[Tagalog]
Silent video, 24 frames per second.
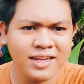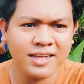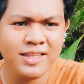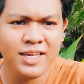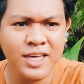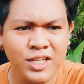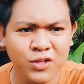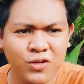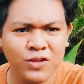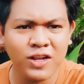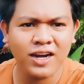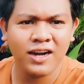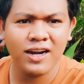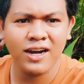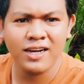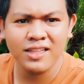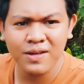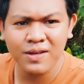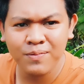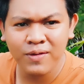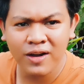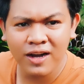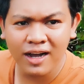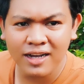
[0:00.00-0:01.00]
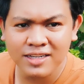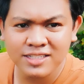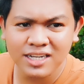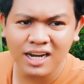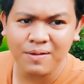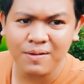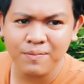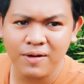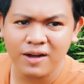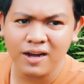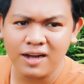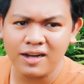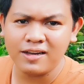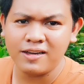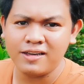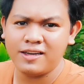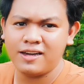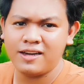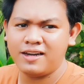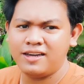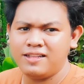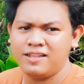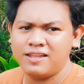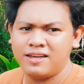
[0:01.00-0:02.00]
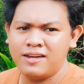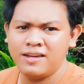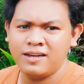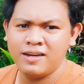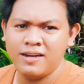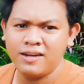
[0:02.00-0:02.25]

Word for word: nandito na ang ating mga kasama. Yan,